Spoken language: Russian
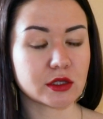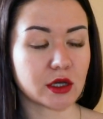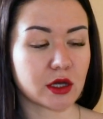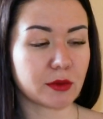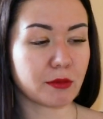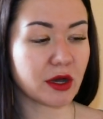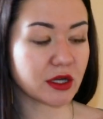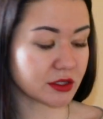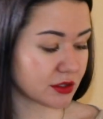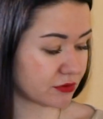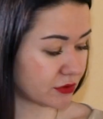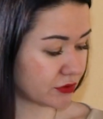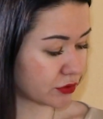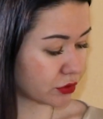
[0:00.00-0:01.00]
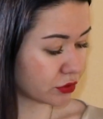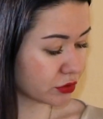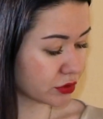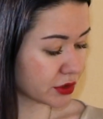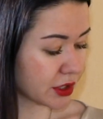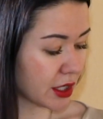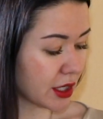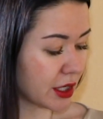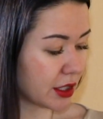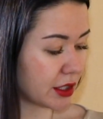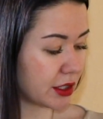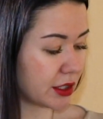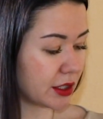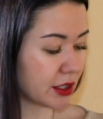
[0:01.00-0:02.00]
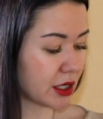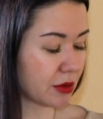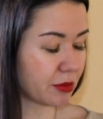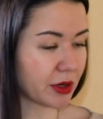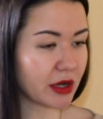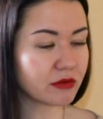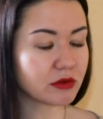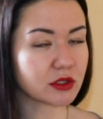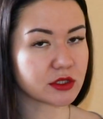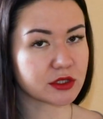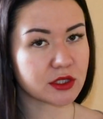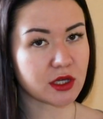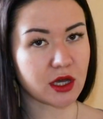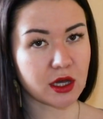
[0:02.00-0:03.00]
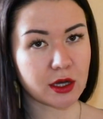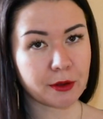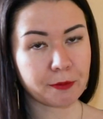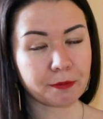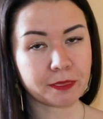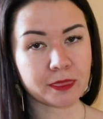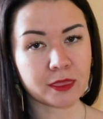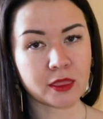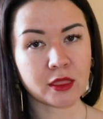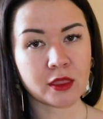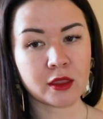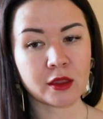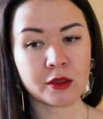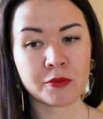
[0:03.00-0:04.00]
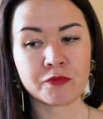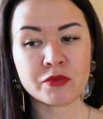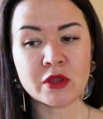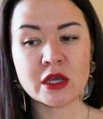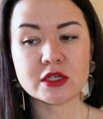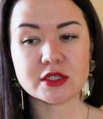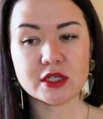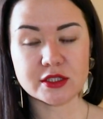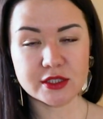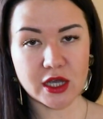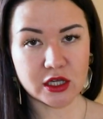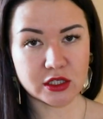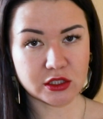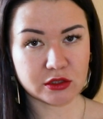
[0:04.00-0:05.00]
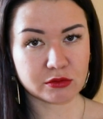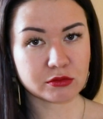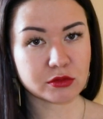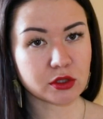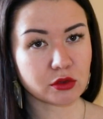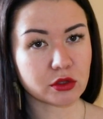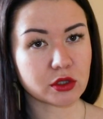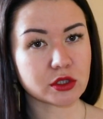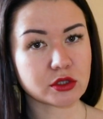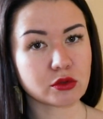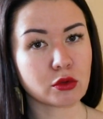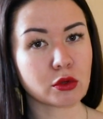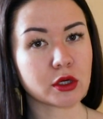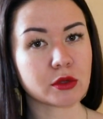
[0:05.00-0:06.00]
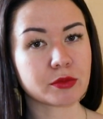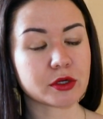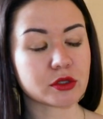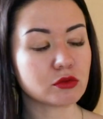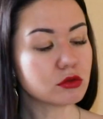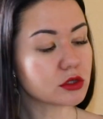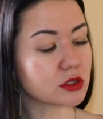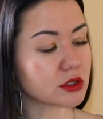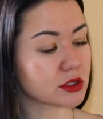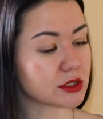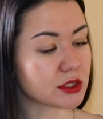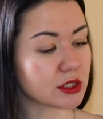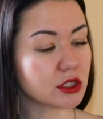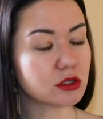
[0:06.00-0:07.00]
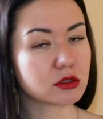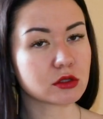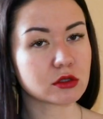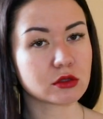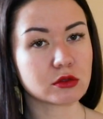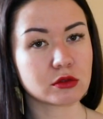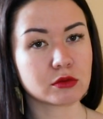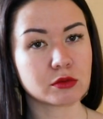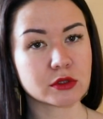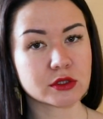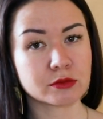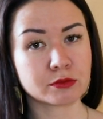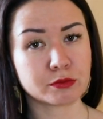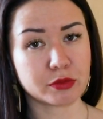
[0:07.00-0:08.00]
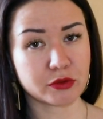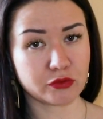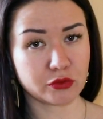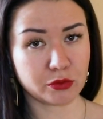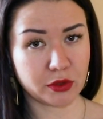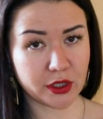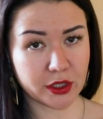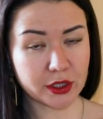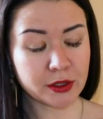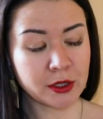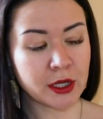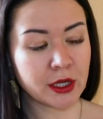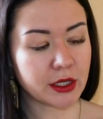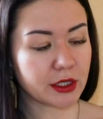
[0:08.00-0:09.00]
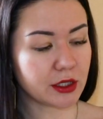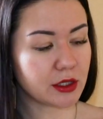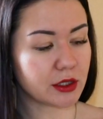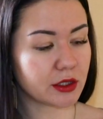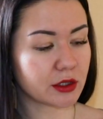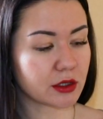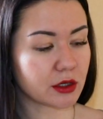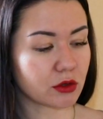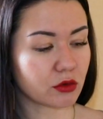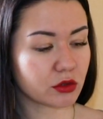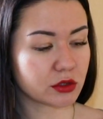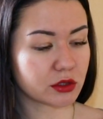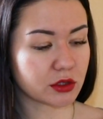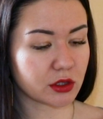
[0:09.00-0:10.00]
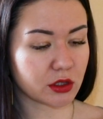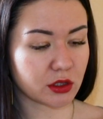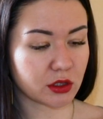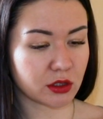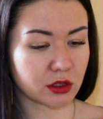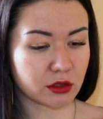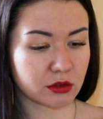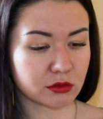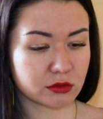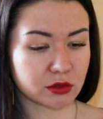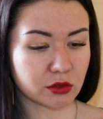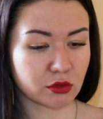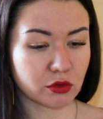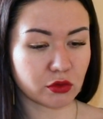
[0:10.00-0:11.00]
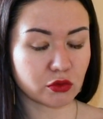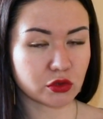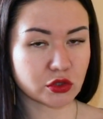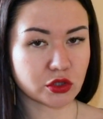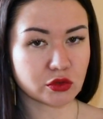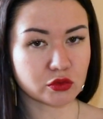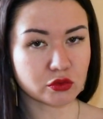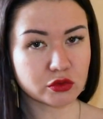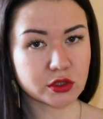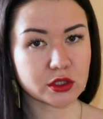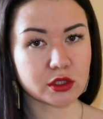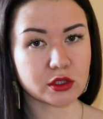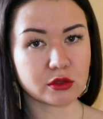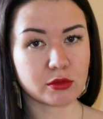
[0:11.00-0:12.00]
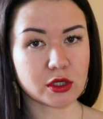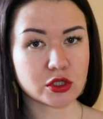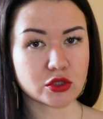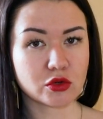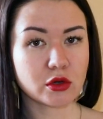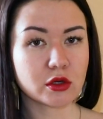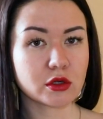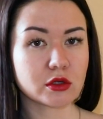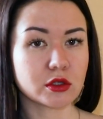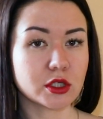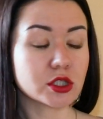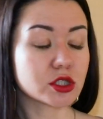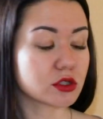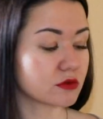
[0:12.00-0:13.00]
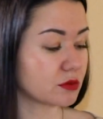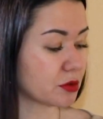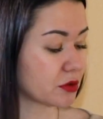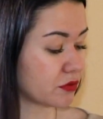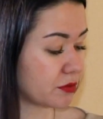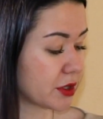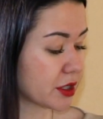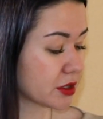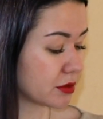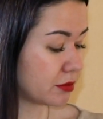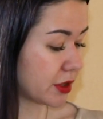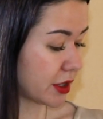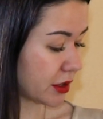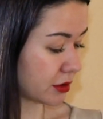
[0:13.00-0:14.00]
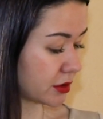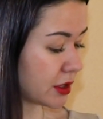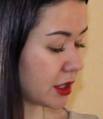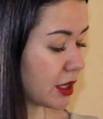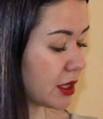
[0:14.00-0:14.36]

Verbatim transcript: на массовый вкус, и, как правило, за созданием такой категории продукции состоит э, парфюмер и или какой-то такой очень узкий, небольшой, нишевый парфюмерный бренд.